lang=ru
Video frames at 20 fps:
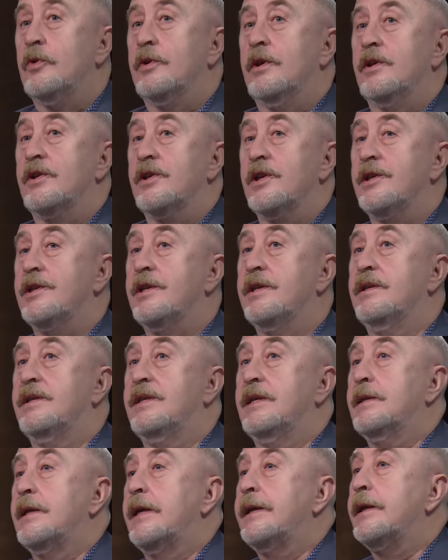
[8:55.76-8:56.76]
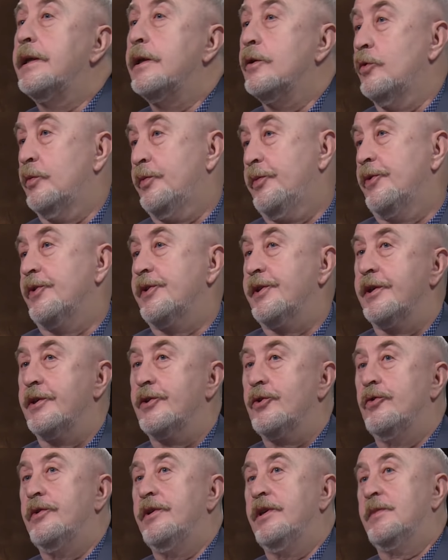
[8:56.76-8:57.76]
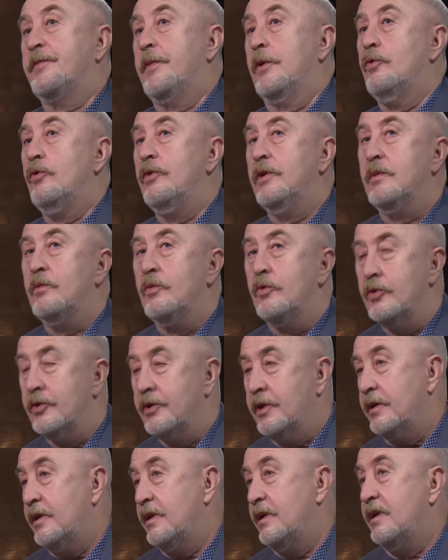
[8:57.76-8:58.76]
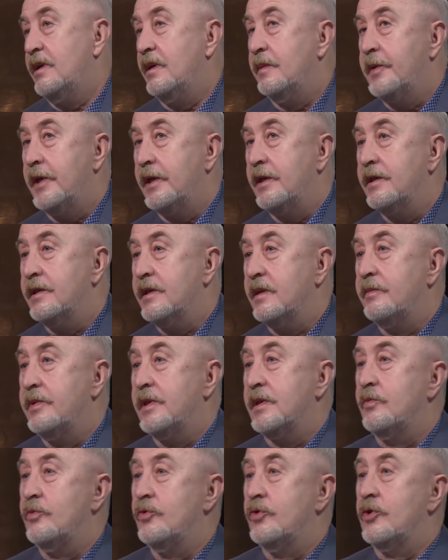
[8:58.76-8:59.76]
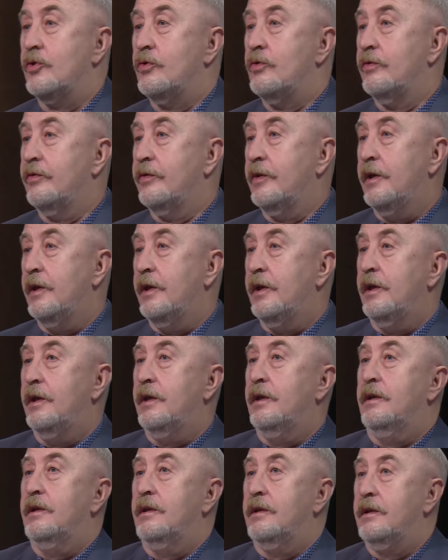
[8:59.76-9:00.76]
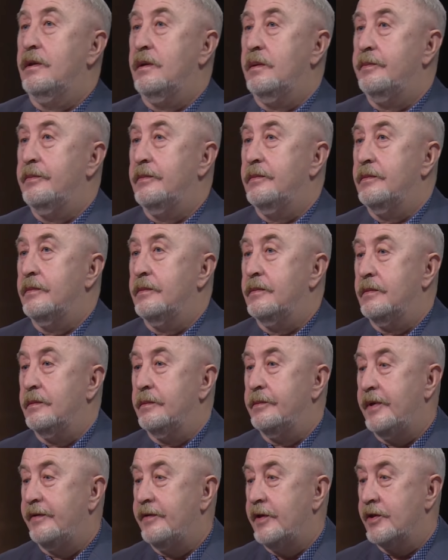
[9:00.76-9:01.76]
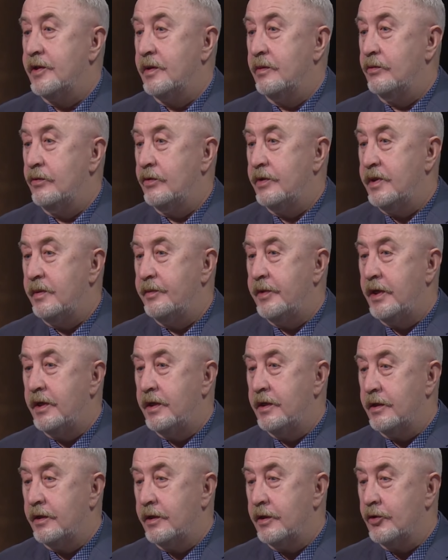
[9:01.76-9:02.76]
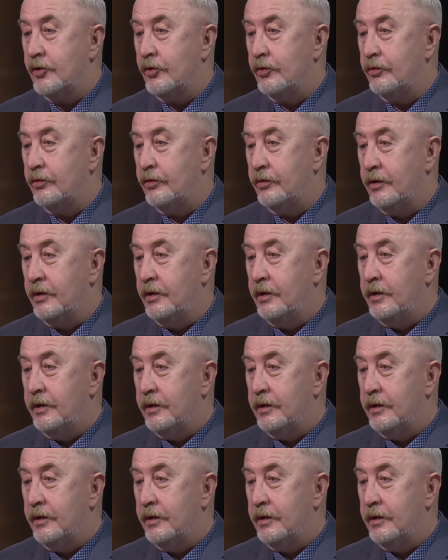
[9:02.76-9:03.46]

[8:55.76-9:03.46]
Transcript: многие женщины декларируют просто, что они спокойно могут э, обходиться без мужиков. И по-вашему, семья – это что,